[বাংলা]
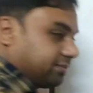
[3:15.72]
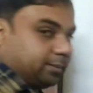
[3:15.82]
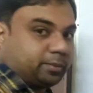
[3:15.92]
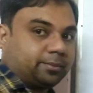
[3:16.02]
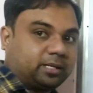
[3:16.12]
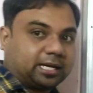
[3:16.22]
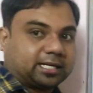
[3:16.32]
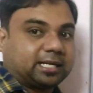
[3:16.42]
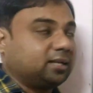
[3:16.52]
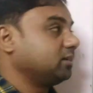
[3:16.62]
অ্যাকসেপ্টেবল
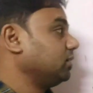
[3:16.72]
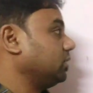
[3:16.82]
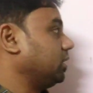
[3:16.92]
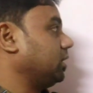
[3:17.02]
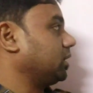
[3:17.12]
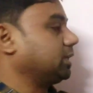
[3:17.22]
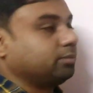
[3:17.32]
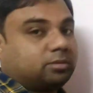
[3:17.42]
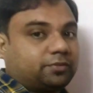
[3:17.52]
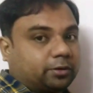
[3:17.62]
একটা কি
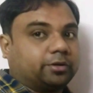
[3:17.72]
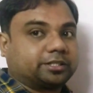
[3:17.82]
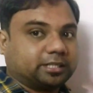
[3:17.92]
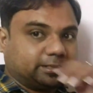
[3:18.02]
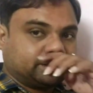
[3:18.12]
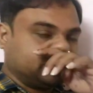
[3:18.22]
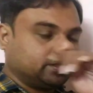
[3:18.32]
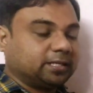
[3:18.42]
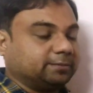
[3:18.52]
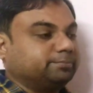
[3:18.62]
বলবো ফাউন্ডেশন
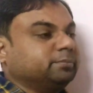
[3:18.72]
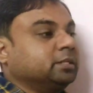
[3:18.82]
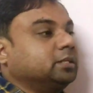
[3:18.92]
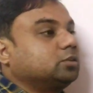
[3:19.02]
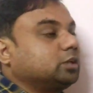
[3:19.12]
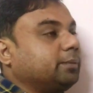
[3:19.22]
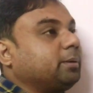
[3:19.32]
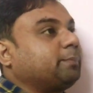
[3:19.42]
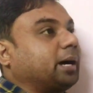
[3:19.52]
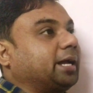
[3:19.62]
ওকে তো
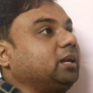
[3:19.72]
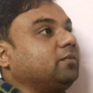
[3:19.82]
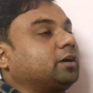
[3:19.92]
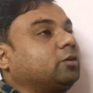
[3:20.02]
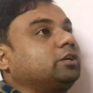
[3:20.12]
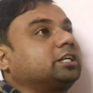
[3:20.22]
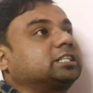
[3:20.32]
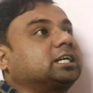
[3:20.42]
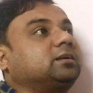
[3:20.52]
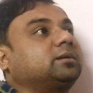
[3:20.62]
এবার পাইল
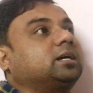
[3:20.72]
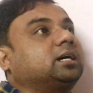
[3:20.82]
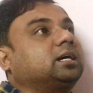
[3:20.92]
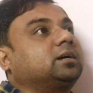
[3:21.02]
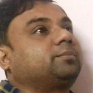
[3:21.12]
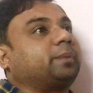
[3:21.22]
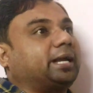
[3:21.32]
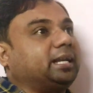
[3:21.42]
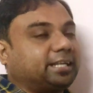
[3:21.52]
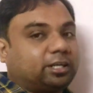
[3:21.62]
ফাউন্ডেশন
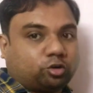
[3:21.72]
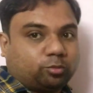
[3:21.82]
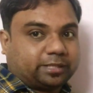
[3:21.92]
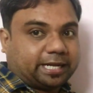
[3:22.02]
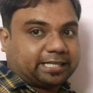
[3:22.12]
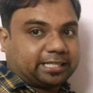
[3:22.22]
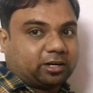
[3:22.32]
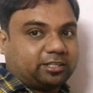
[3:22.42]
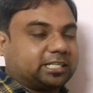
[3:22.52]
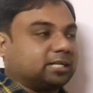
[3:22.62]
পাইল কীরকম দেখতে
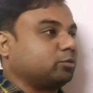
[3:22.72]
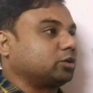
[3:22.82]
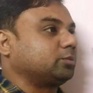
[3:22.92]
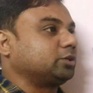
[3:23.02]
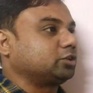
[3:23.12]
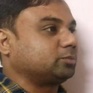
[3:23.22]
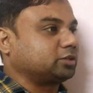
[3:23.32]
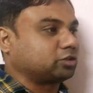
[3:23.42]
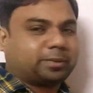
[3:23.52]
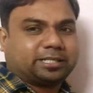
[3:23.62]
হয় সেটা মোটামুটি তোমরা
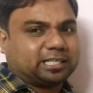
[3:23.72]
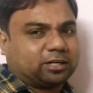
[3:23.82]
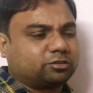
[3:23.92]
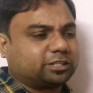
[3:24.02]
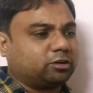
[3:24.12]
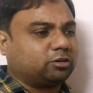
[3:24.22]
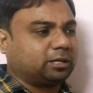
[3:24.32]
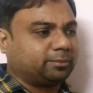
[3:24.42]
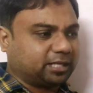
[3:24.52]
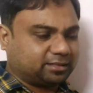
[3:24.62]
সবাই জানো সেগুলো
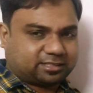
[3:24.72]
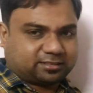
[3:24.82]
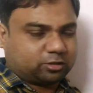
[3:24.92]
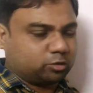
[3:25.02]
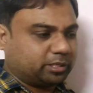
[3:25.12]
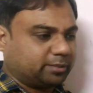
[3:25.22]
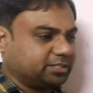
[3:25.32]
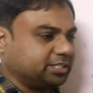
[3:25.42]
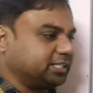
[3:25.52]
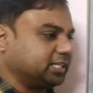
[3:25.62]
নিয়ে আমি আস্তে আস্তে খুব একটা
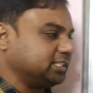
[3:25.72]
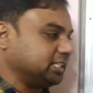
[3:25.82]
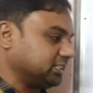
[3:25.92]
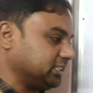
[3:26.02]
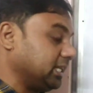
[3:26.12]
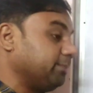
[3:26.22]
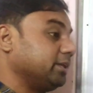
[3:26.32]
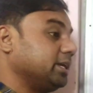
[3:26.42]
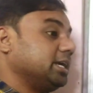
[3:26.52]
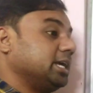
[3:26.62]
বেশি ডিটেলে যাচ্ছি না
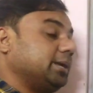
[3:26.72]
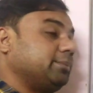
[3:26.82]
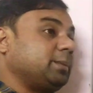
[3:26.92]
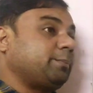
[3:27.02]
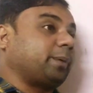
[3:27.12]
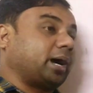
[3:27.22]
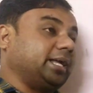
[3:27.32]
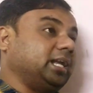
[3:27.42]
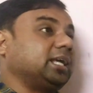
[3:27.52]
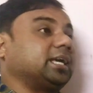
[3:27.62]
এবার এই
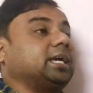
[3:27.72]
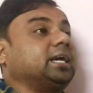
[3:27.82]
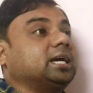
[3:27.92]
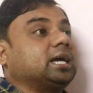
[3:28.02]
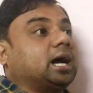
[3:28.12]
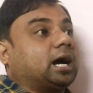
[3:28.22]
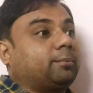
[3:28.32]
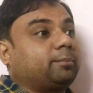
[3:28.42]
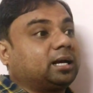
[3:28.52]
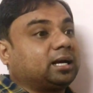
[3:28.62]
পাইলকে
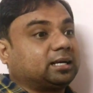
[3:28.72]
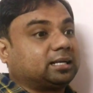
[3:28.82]
আমরা